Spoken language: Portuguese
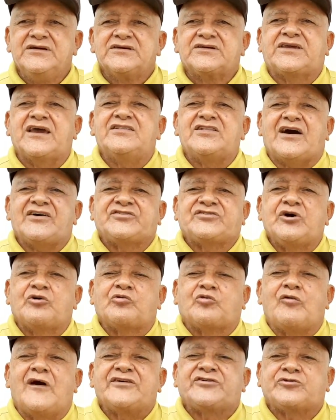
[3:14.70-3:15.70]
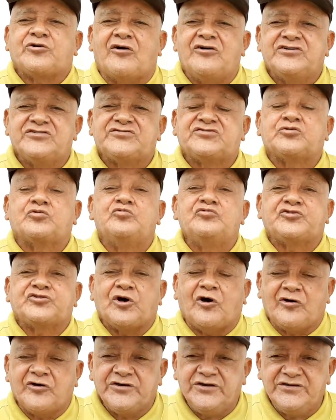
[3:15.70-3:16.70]
que nasceu com, sorriso, com um
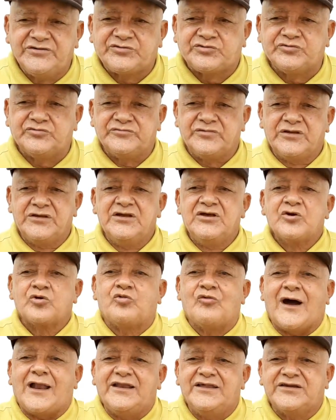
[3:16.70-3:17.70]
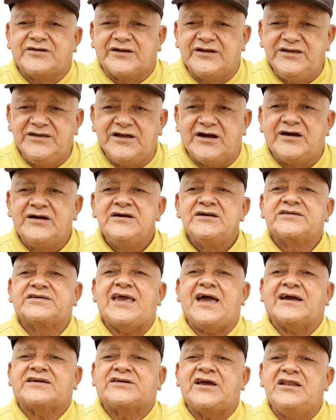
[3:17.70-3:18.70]
sorriso, com alegria,
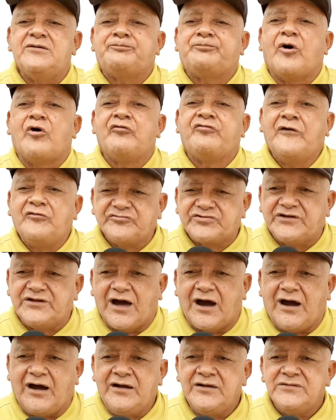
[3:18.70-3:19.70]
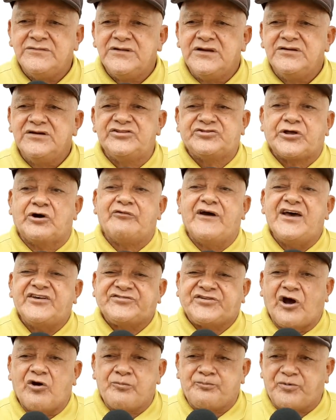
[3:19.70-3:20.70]
que é aquele povão de lá. Então
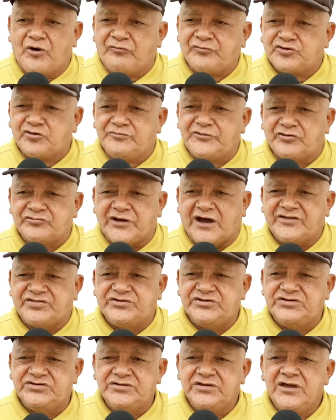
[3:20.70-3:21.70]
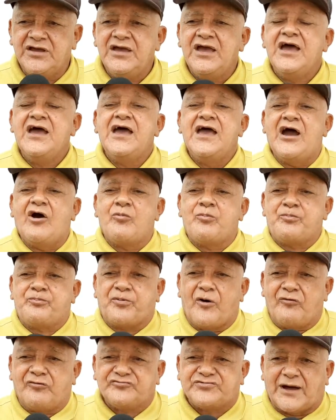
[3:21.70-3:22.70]
esse é o povo do meu jardim, é o
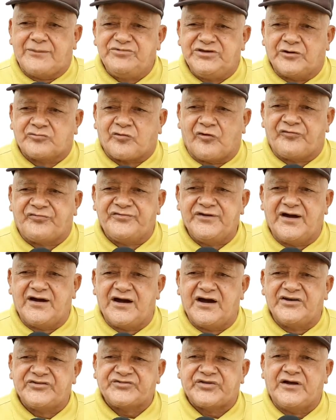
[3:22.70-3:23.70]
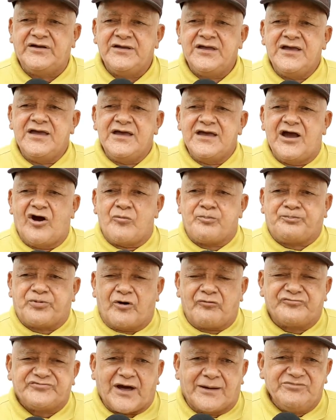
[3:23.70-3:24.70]
povo da minha confiança, é o
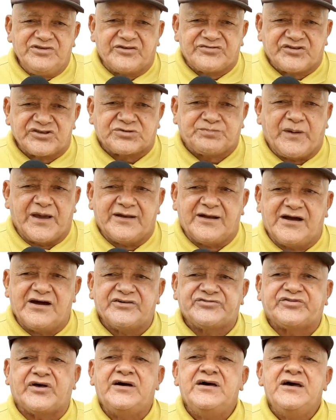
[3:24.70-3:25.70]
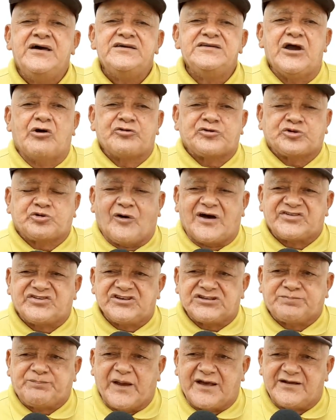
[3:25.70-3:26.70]
povo das minhas esperanças, e eu sou as
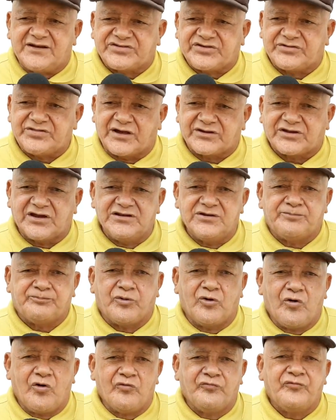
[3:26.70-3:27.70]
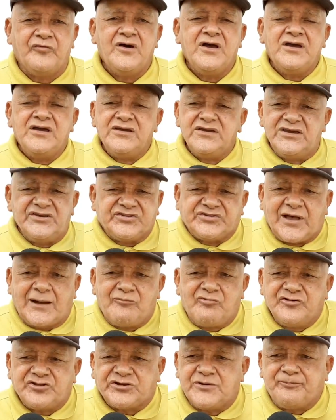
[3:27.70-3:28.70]
esperanças daquele povo. Isso é
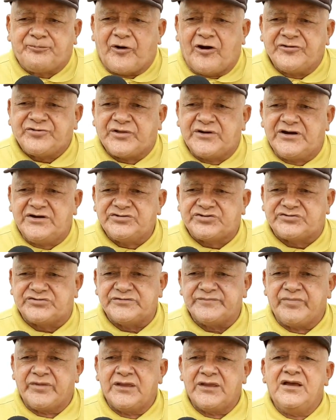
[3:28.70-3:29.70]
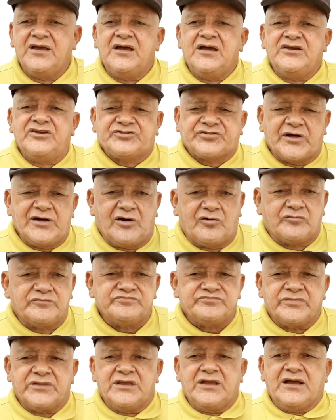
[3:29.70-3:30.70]
muito importante.
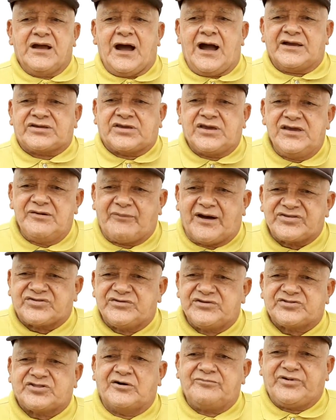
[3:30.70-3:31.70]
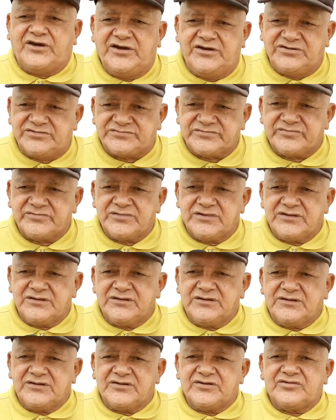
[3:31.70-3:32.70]
Então, aqui, Mazinho, também,
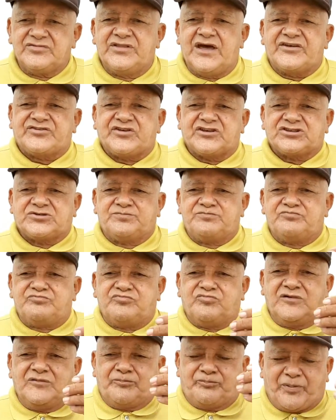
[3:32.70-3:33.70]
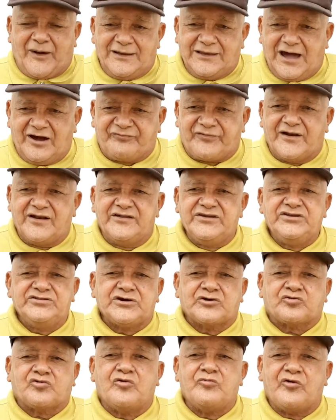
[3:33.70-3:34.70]
nessas palavras
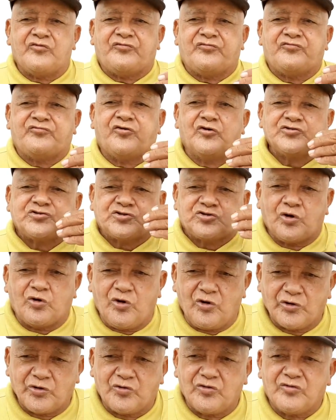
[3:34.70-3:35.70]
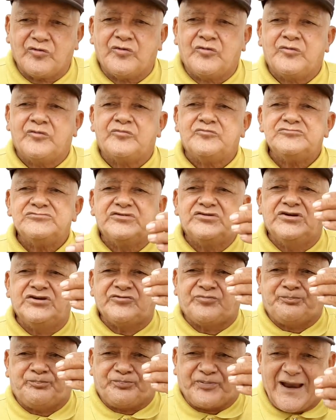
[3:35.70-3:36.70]
lindas como futuro
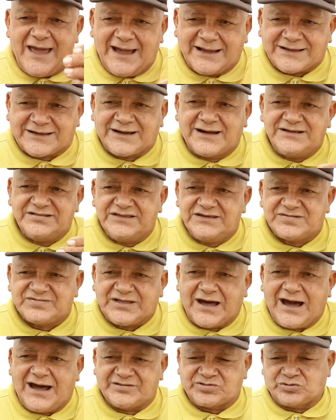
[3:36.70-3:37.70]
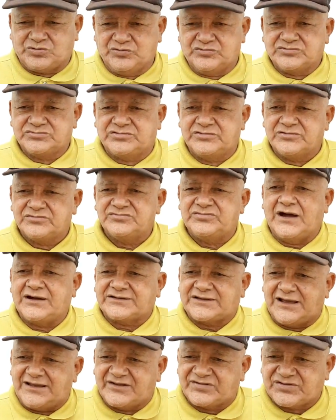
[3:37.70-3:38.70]
e pré-candidato
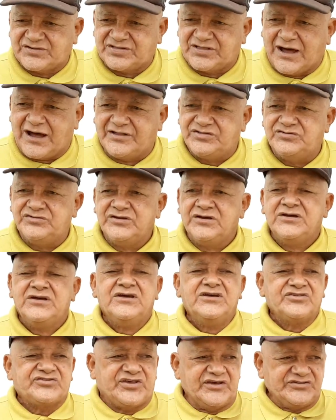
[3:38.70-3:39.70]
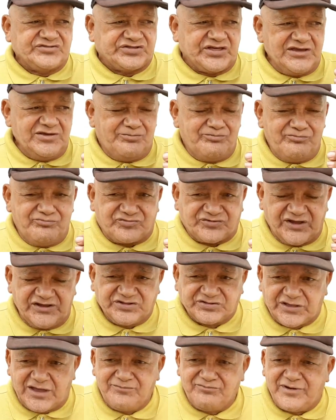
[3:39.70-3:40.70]
daquela cidade, sem ter, sem
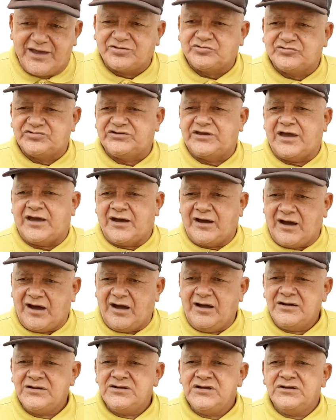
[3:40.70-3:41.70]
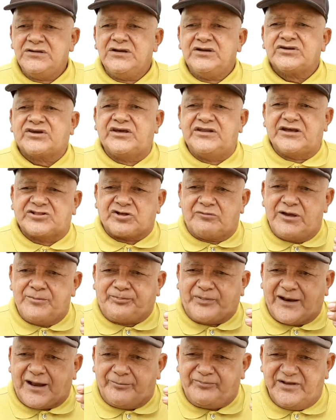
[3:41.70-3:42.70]
ter medo de errar, Queria também
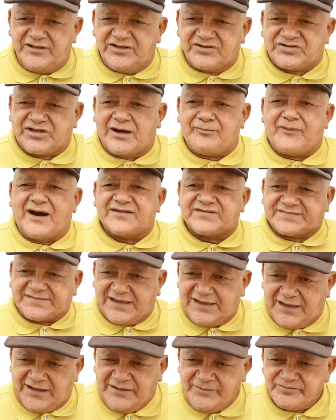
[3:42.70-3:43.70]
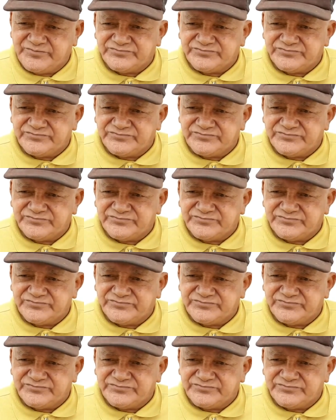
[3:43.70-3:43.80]
parabenizar Mazé